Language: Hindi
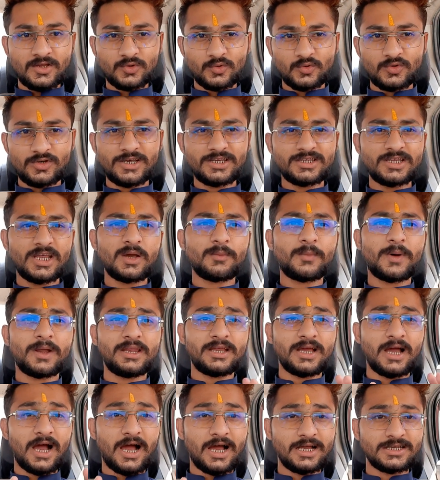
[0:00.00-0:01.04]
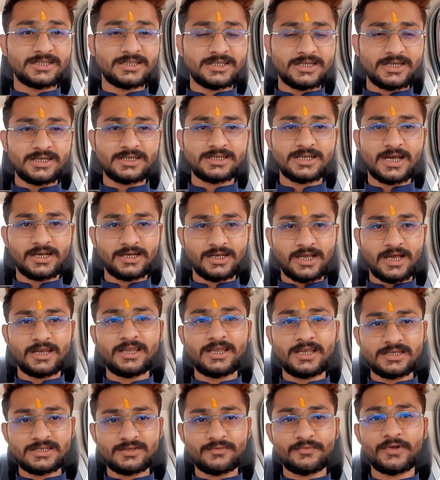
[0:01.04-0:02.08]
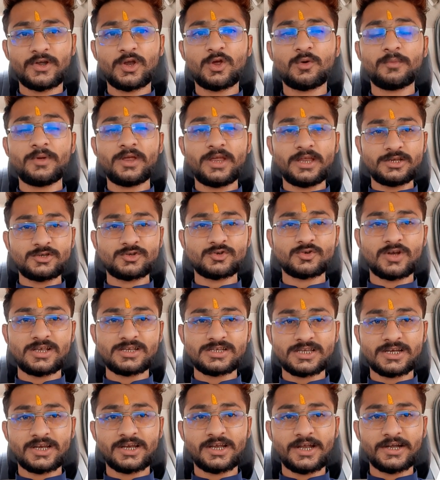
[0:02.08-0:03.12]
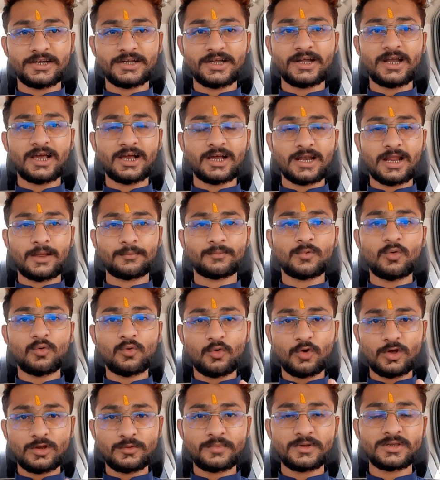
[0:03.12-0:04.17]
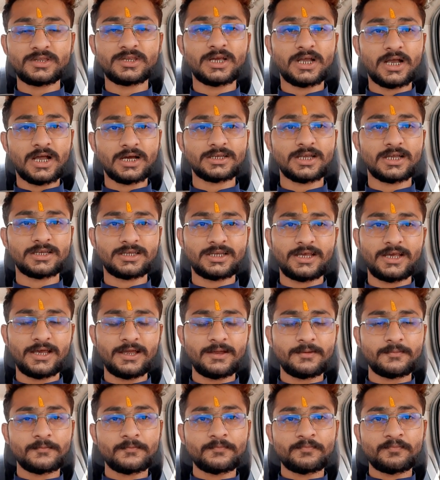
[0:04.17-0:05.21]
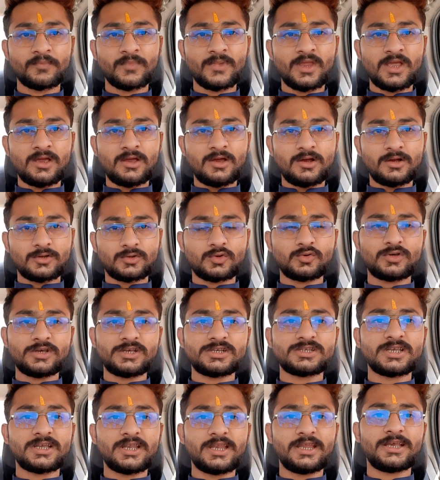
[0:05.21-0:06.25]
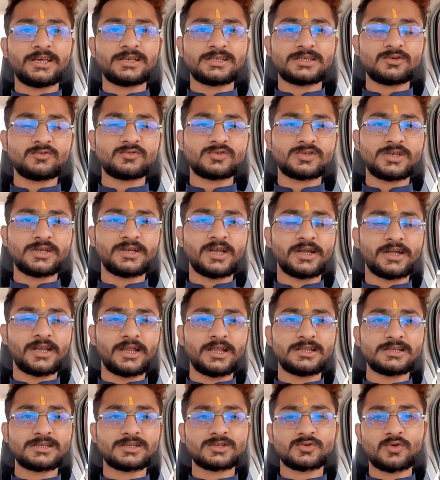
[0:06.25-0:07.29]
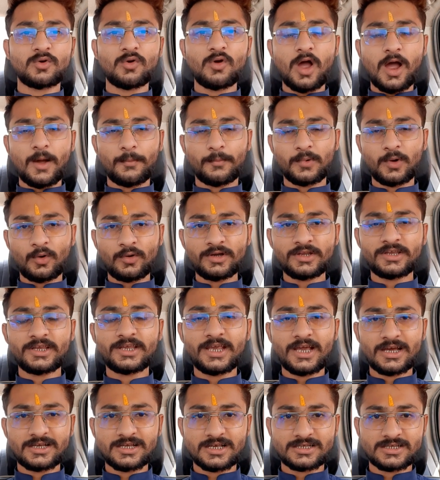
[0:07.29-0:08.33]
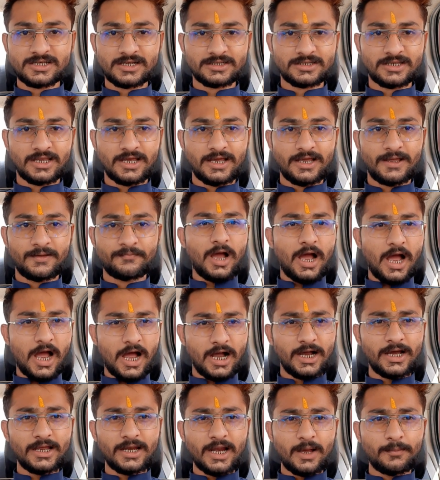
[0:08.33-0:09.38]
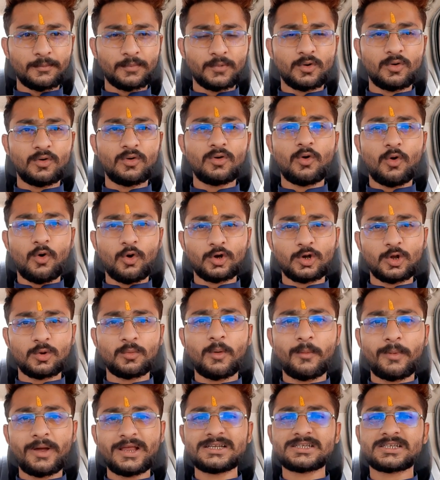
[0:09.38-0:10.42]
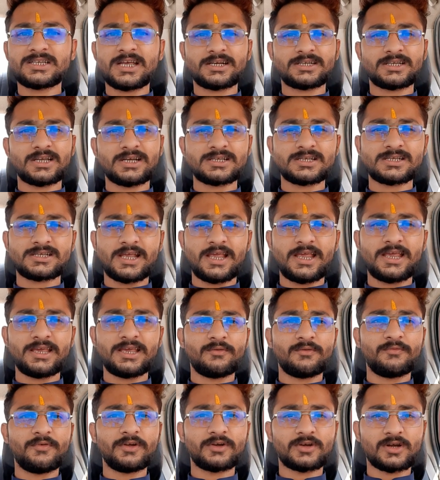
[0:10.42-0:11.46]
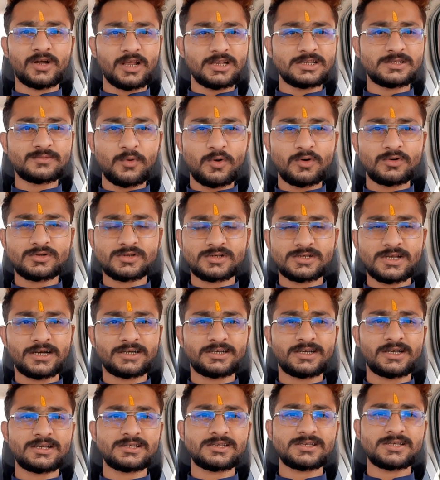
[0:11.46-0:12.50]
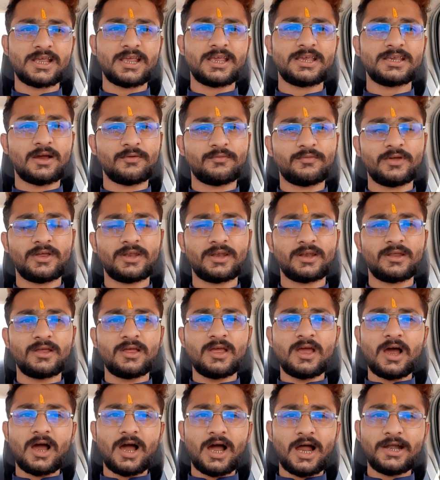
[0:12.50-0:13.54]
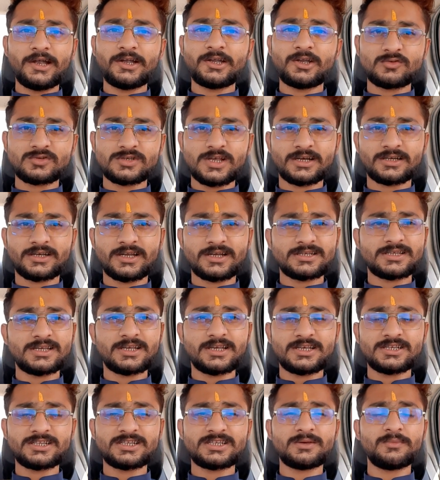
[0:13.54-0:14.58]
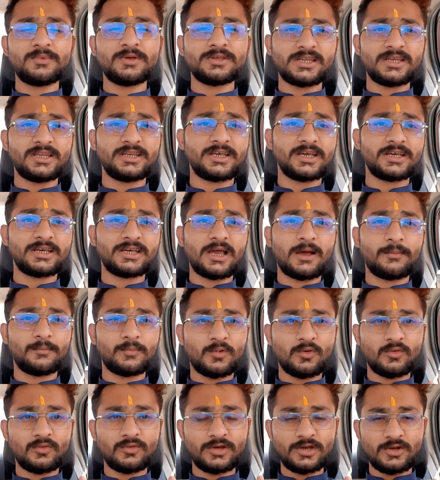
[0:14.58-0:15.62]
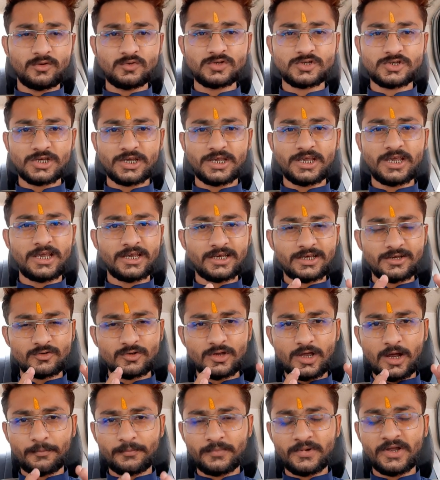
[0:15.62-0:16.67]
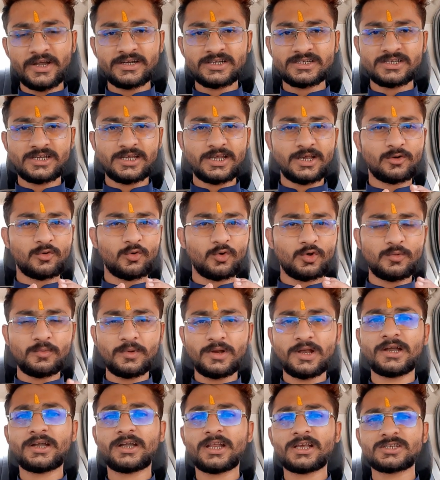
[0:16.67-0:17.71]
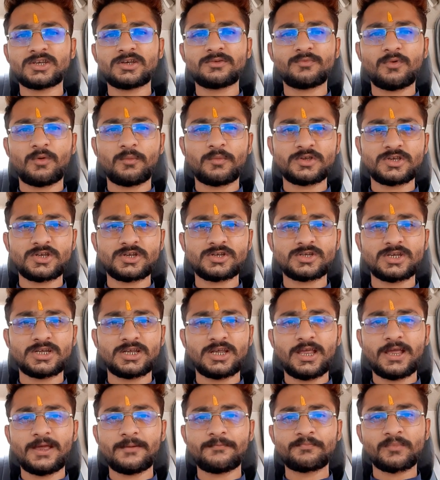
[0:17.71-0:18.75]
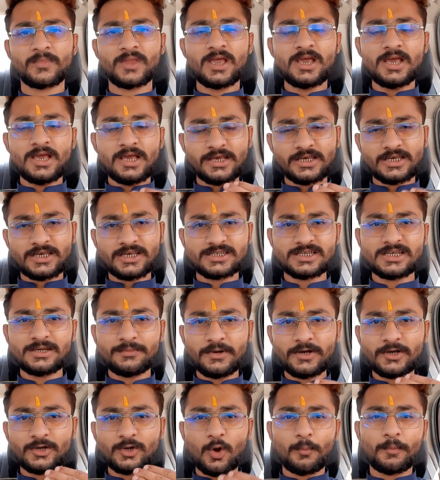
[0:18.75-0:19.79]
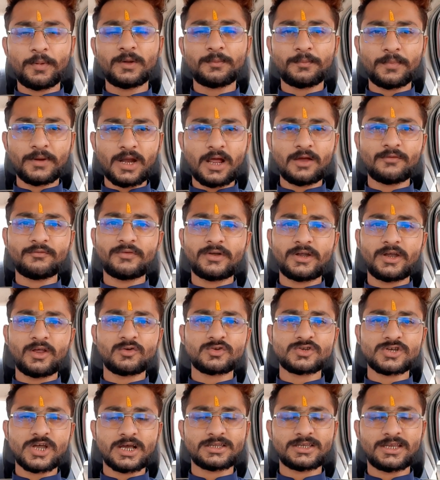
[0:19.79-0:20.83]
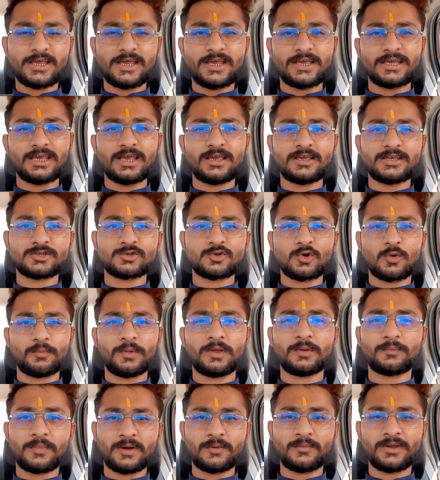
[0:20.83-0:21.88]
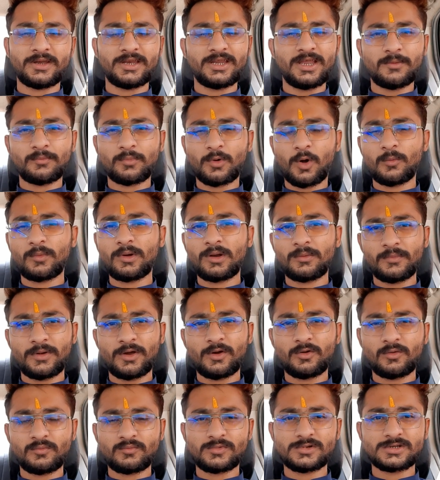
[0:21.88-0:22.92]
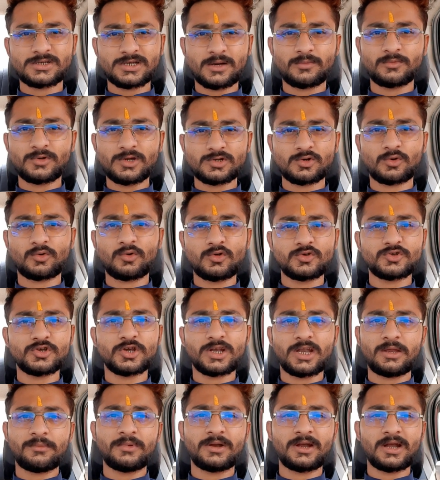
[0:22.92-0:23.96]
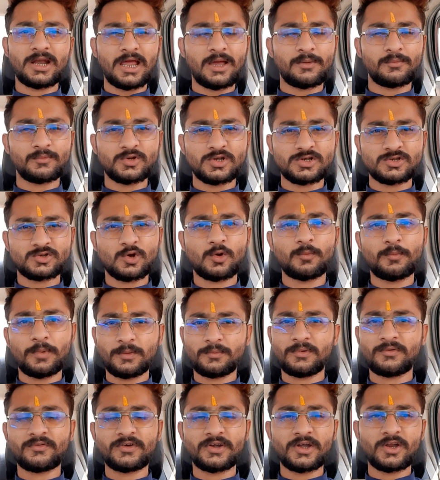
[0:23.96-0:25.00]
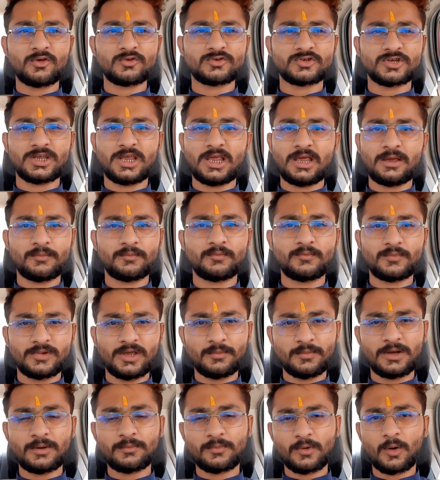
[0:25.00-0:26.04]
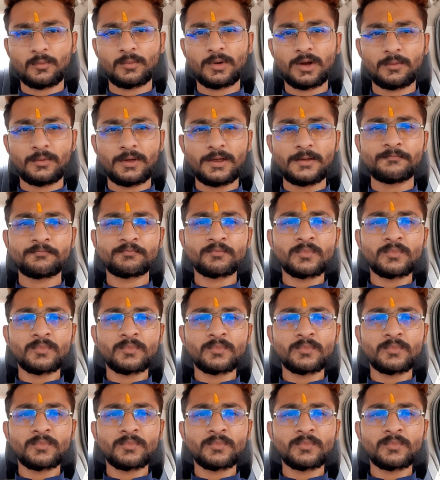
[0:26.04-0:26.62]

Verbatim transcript: तो ये थी हमारी आज की जानकारी इस वीडियो में इंश्योरेंस रिलेटेड अगर आपको कोई भी दिक्कत आती है तो किस तरीके से उसकी डिटेल्स को अपलोड किया जा सकता है अगर आपको ऑटोमोबाइल सेक्टर से फिर ट्रांसपोर्ट सेक्टर से या फिर आरटीओ सेक्टर से किसी भी तरीके की आपको न्यूज़ चाहिए कोई अपडेट चाहिए कोई भी लेटेस्ट इन्फॉर्मेशन चाहिए किसी भी टॉपिक पर आप वीडियो चाहते हैं कि इस टॉपिक पर मेरी ये प्रॉब्लम है और इसका मुझे सोल्यूशन नहीं मिल रहा है मुझे इस टॉपिक पर वीडियो चाहिए ये मेरी प्रॉब्लम है